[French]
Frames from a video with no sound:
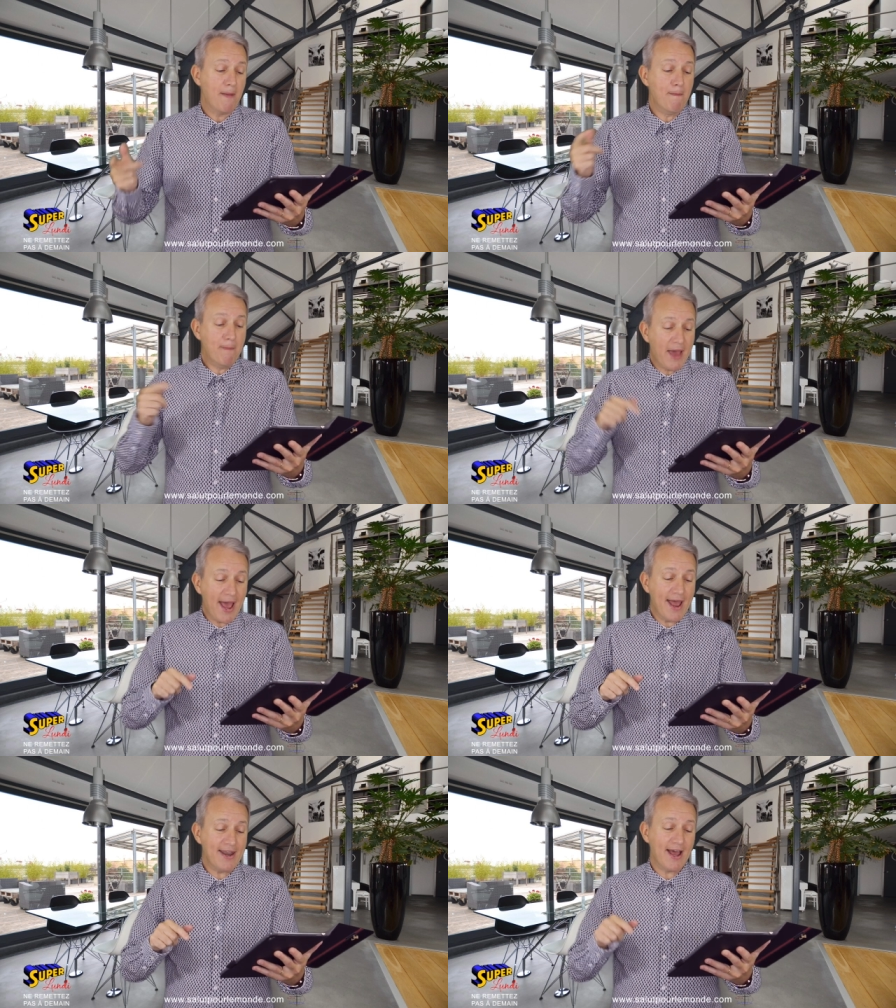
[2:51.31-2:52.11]

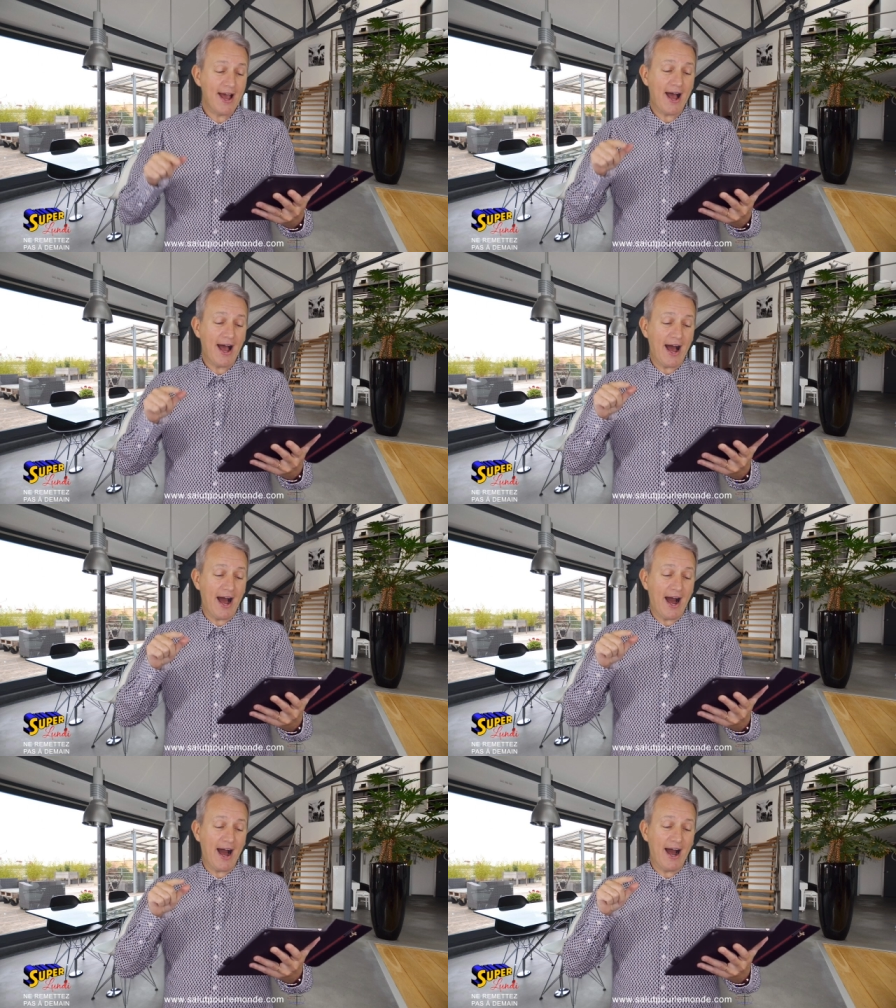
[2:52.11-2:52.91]
mène
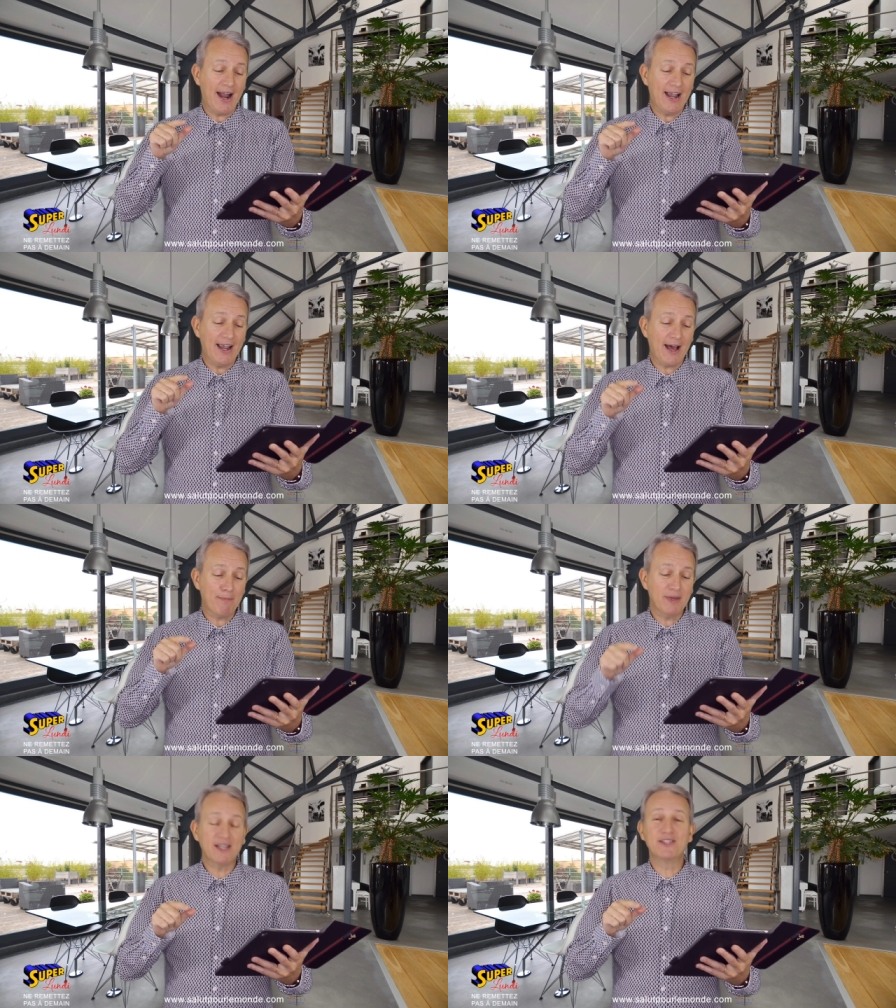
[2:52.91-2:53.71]
à
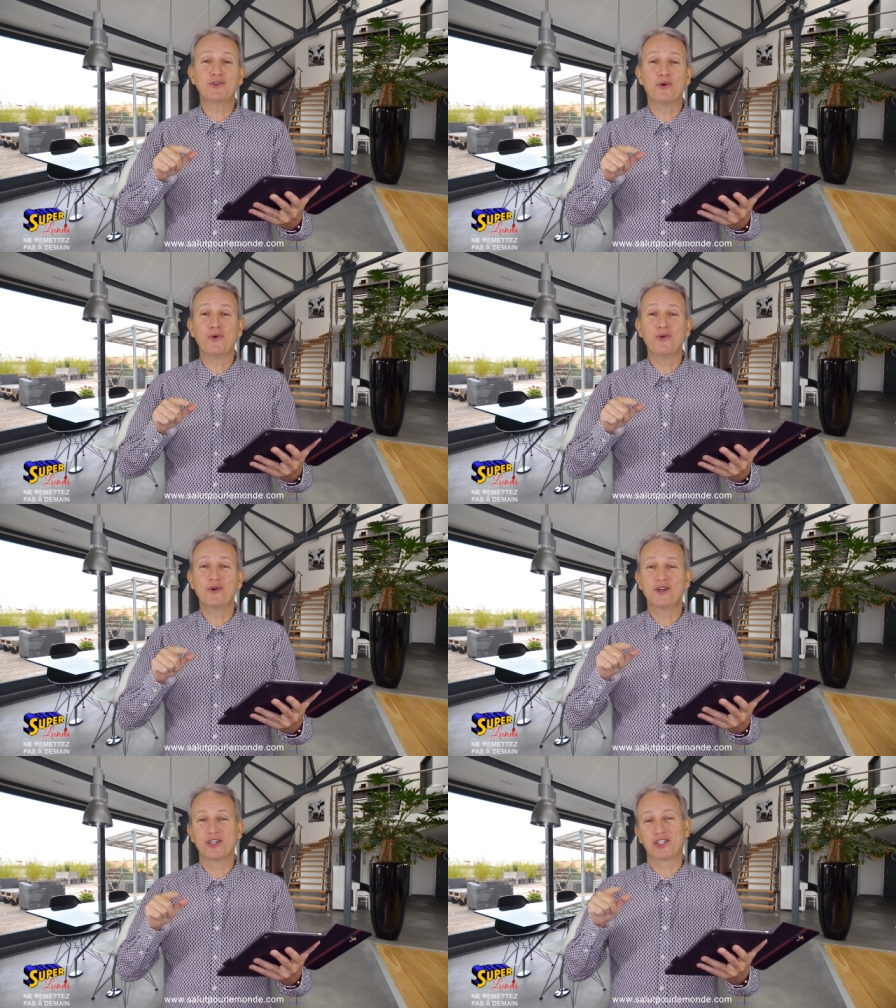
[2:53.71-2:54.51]
la maison
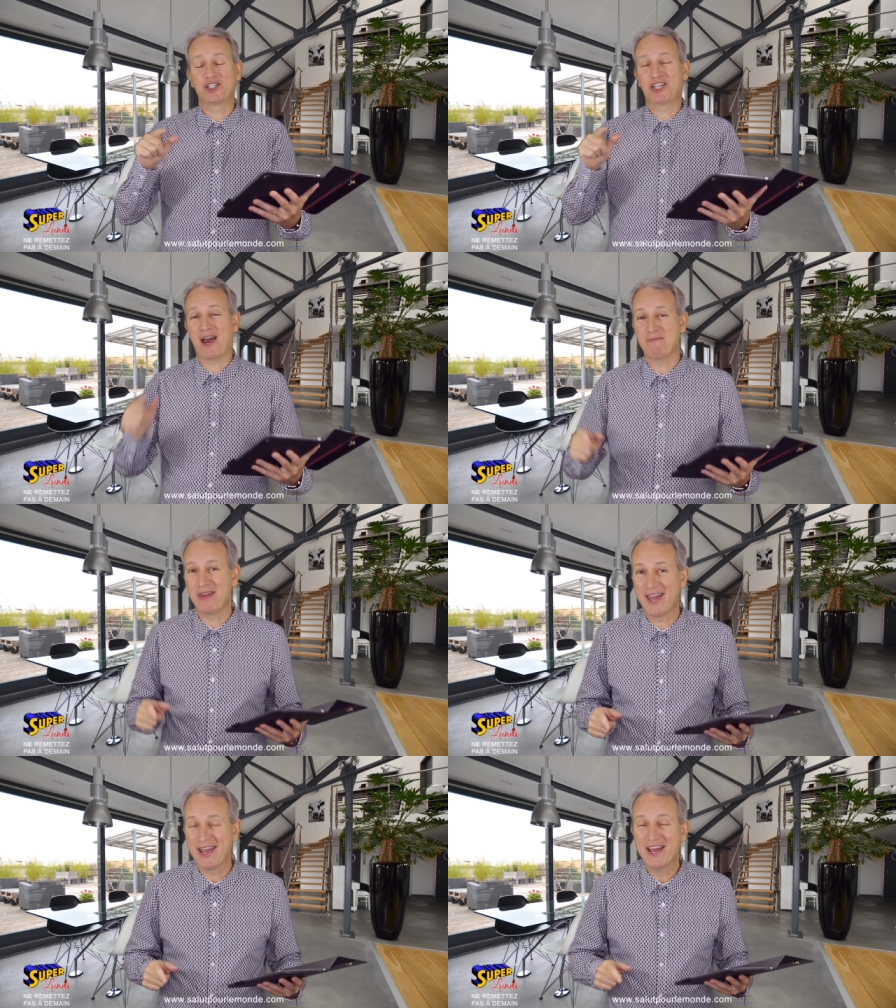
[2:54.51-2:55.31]

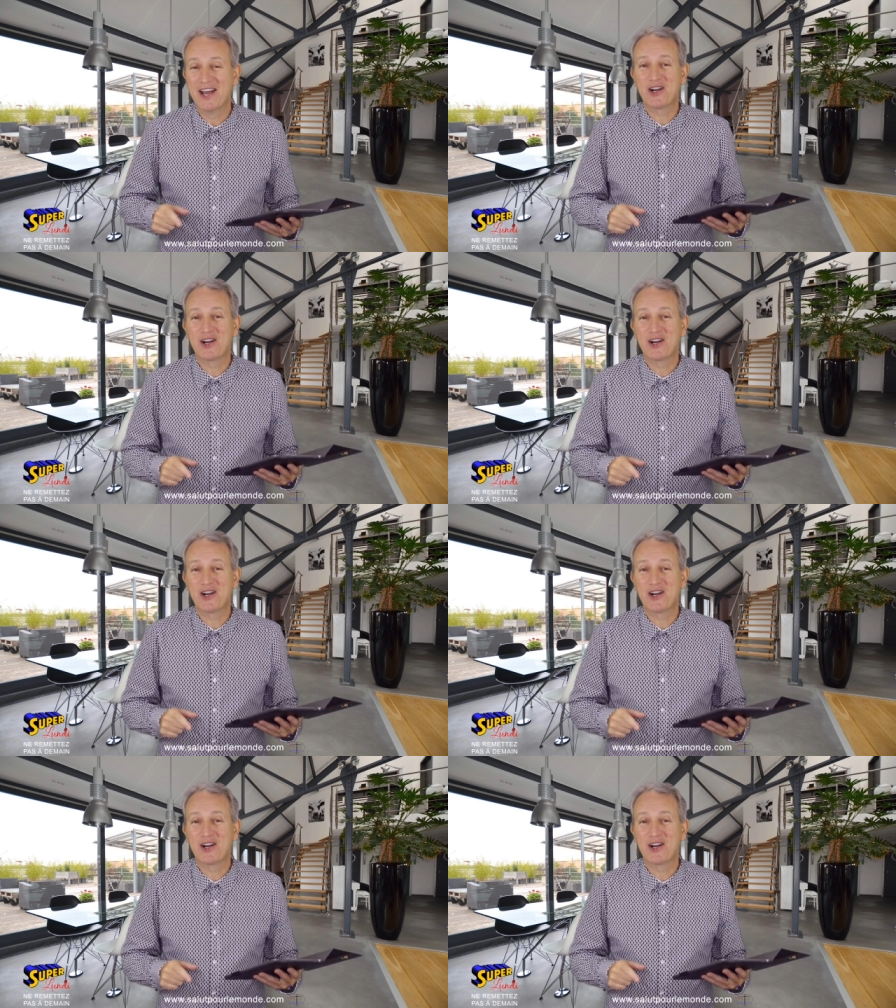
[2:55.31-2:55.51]
jamais